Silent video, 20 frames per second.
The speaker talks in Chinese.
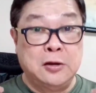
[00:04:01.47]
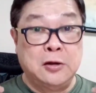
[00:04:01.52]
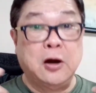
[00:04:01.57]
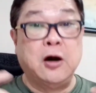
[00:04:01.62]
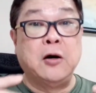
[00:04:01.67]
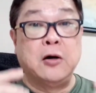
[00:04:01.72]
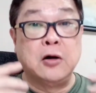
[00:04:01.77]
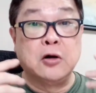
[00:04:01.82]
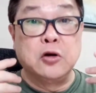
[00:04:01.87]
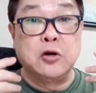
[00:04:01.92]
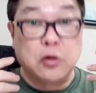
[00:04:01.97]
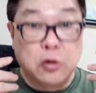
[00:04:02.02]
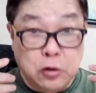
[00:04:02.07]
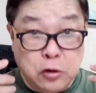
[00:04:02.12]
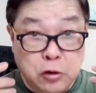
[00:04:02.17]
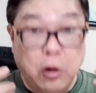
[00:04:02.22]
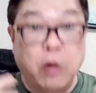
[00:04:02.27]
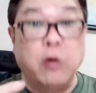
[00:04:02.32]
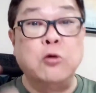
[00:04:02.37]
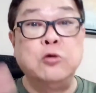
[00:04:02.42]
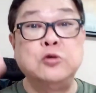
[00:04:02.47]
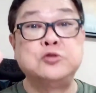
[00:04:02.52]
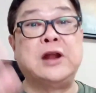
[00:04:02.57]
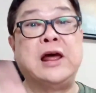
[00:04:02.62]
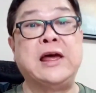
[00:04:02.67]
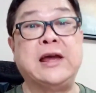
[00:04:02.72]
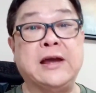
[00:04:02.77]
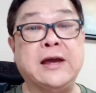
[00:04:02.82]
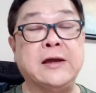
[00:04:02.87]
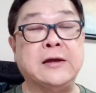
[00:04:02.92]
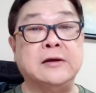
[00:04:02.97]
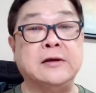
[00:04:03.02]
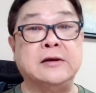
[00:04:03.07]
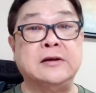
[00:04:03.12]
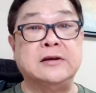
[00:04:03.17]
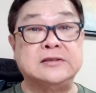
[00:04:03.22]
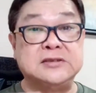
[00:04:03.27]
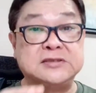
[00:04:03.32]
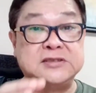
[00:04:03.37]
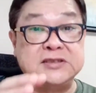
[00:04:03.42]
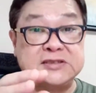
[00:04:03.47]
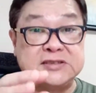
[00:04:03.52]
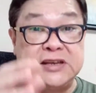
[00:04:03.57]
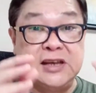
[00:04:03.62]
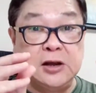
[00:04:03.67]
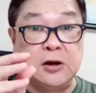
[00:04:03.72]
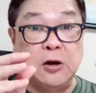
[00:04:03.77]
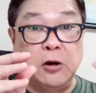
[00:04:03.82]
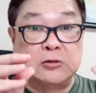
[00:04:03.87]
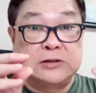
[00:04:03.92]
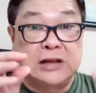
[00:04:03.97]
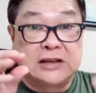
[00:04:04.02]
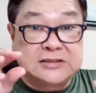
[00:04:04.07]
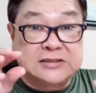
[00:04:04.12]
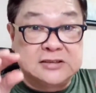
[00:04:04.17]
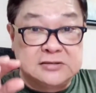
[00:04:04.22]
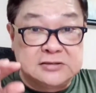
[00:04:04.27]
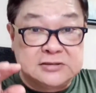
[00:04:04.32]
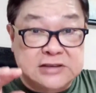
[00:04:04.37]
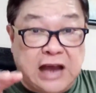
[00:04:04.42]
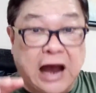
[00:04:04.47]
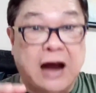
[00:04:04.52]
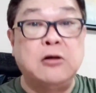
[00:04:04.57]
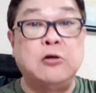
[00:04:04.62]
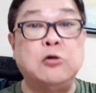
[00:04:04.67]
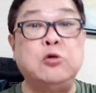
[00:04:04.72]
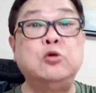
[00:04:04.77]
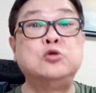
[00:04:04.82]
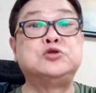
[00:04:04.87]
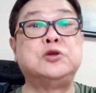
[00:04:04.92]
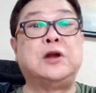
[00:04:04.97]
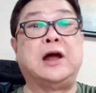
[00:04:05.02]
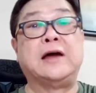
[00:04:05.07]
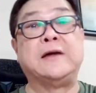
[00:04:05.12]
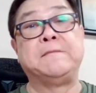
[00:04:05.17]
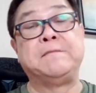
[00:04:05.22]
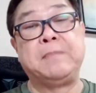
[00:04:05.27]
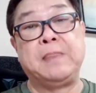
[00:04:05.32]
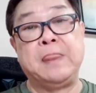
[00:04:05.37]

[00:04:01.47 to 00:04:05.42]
哦，口呼出来也可以。就是吸口，但是长呼出来，